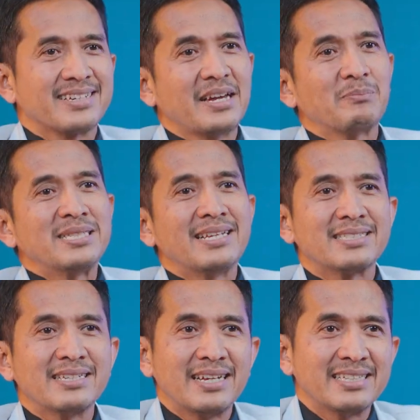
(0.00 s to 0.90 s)
Sekian
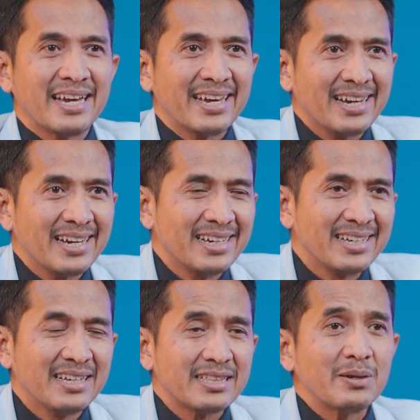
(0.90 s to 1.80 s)
penjelasan dari saya.
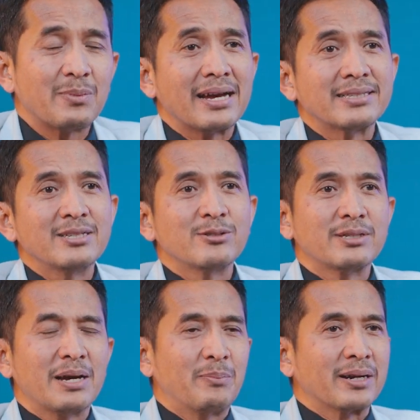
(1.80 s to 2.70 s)
Terima kasih
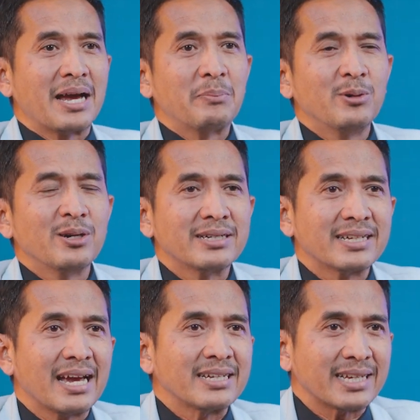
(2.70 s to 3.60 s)
sudah bergabung
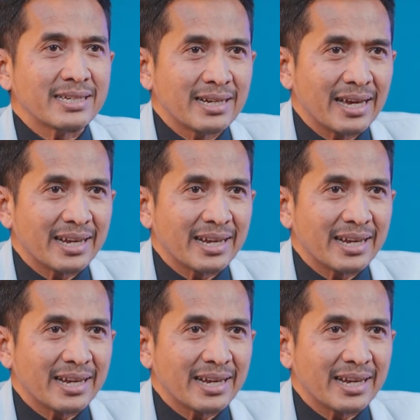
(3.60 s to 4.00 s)
dengan channel